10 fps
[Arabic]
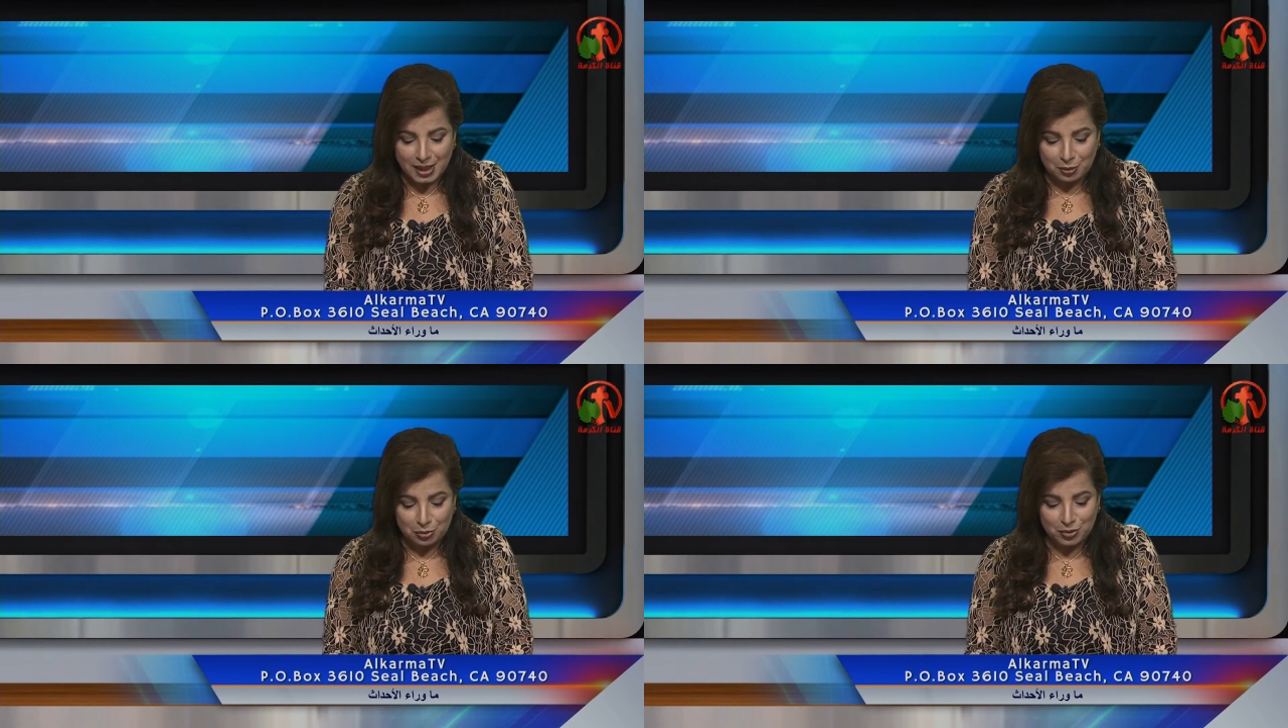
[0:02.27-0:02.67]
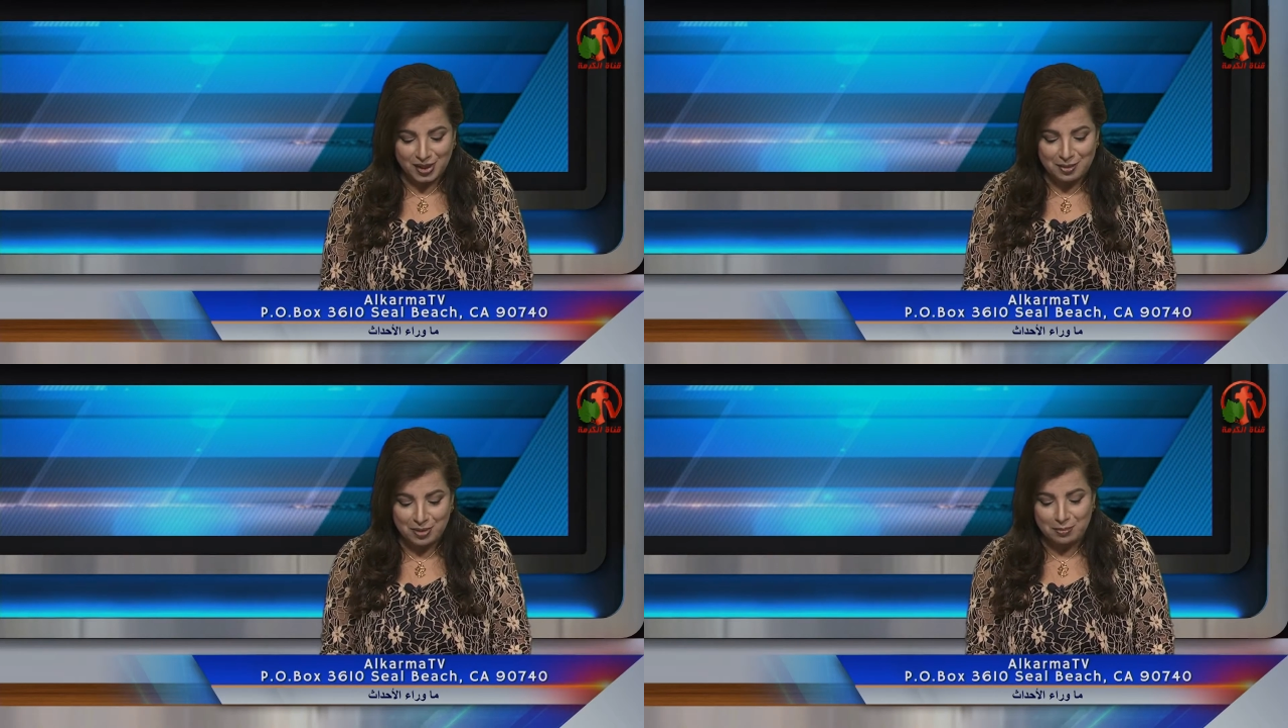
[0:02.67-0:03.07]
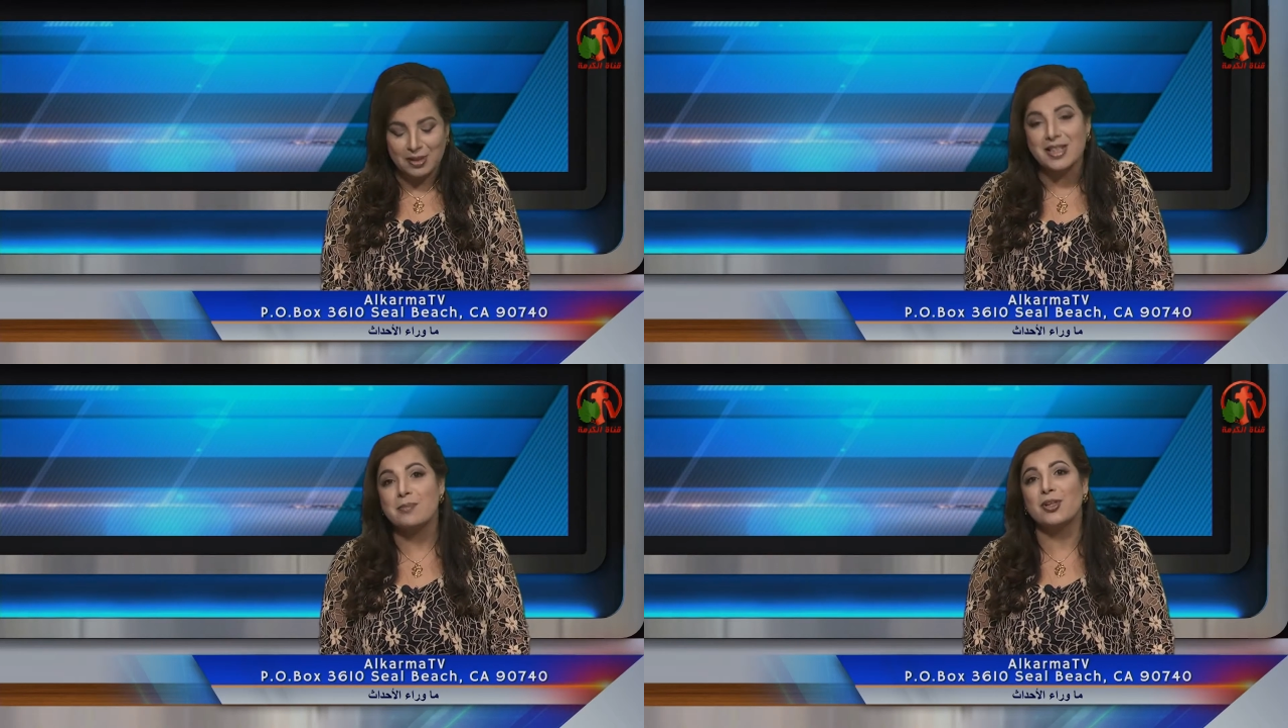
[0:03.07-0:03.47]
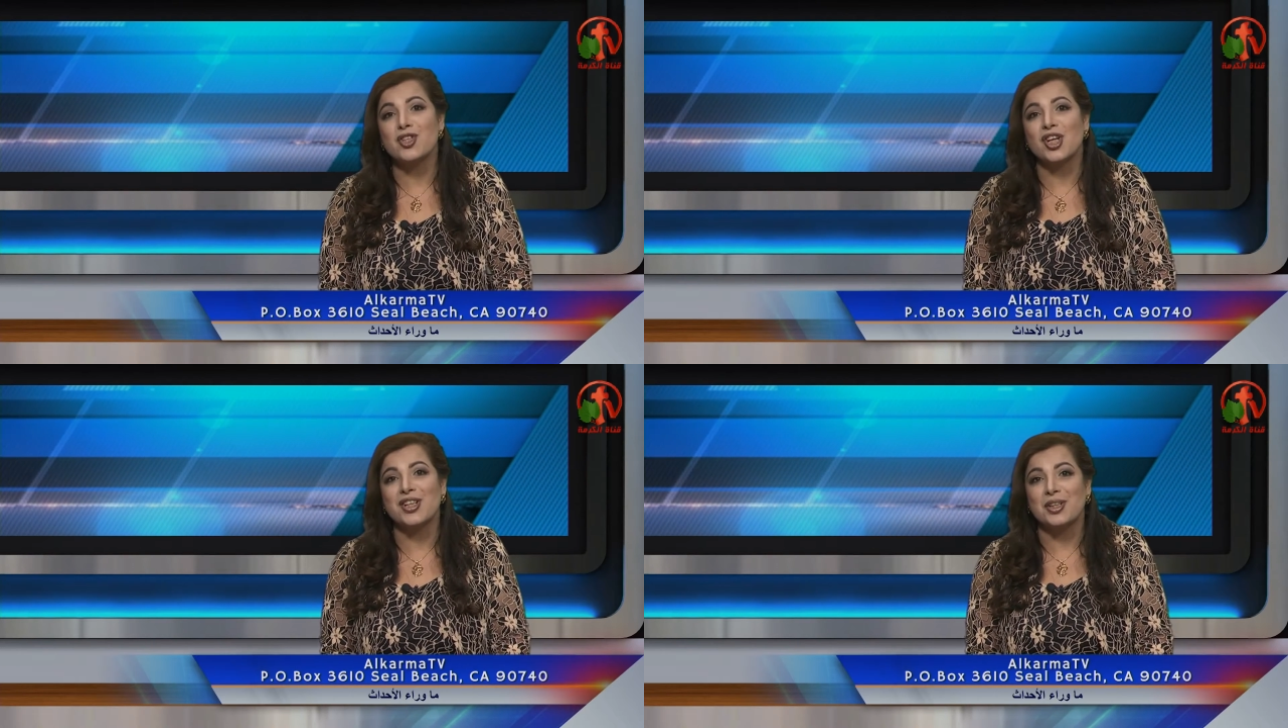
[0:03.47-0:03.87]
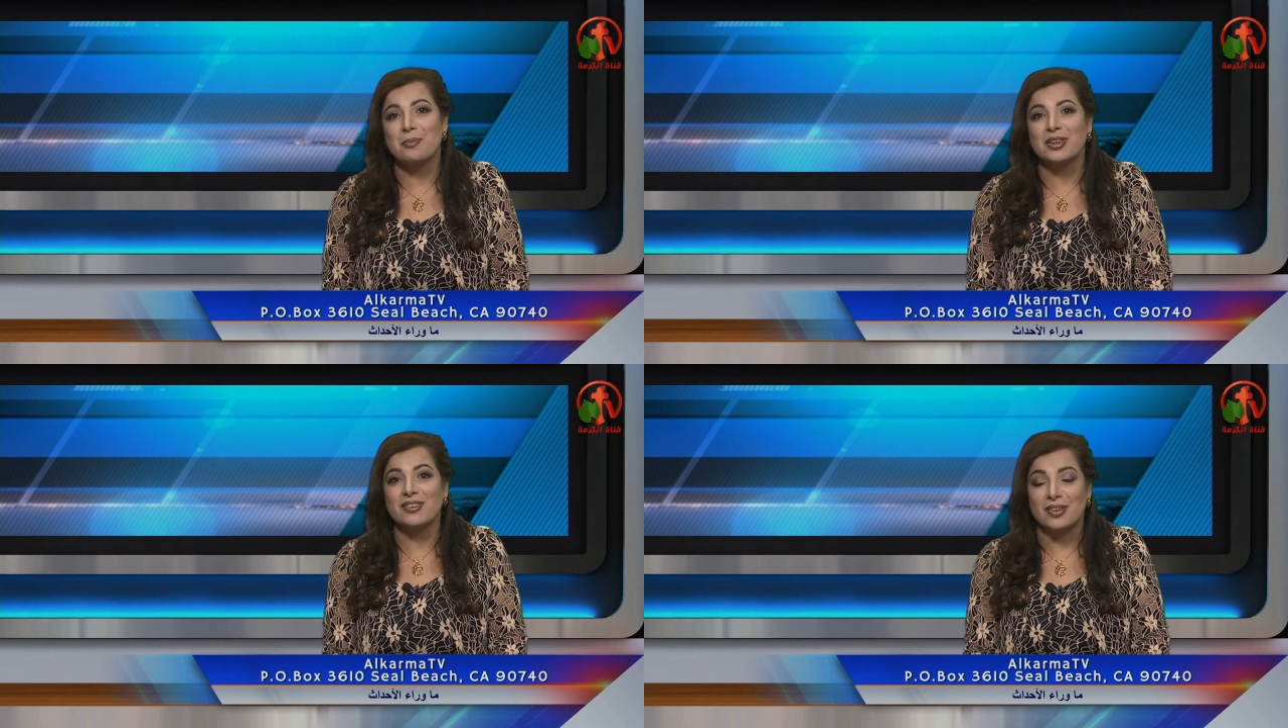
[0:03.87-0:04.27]
سنه وانتم طيبين بالنسبه لشهر
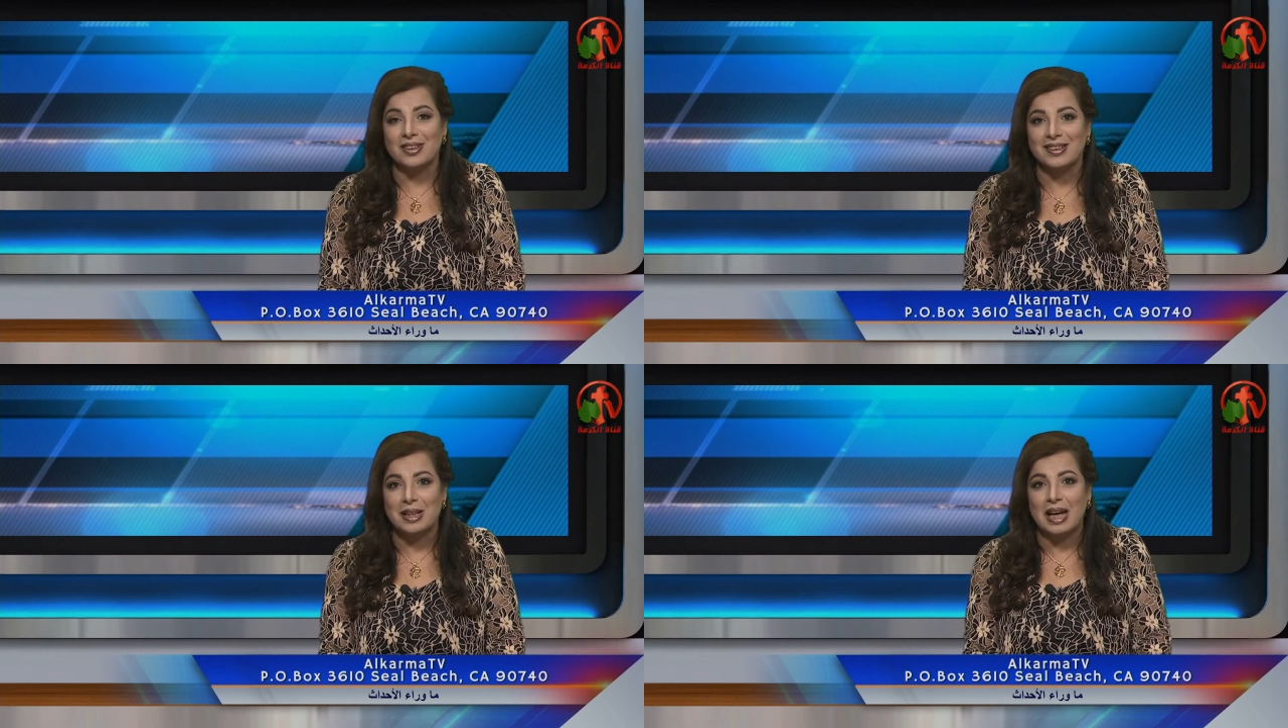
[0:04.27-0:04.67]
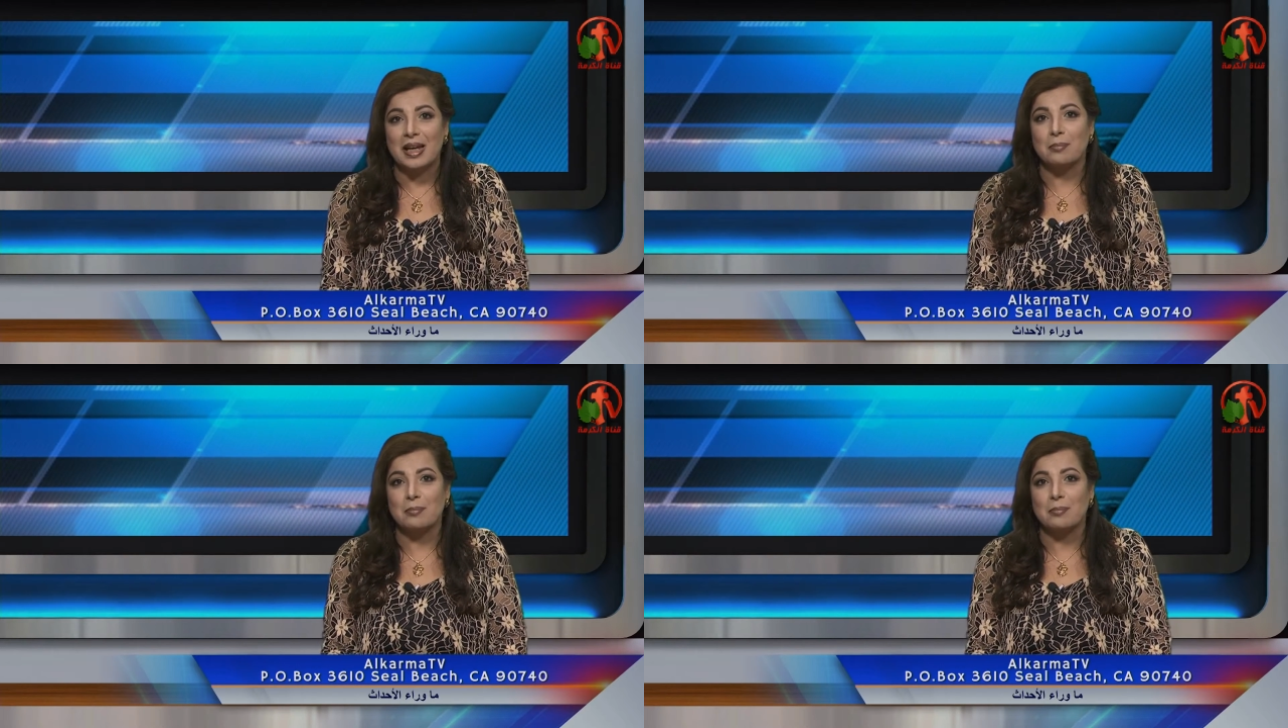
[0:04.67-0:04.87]
رمضان آه،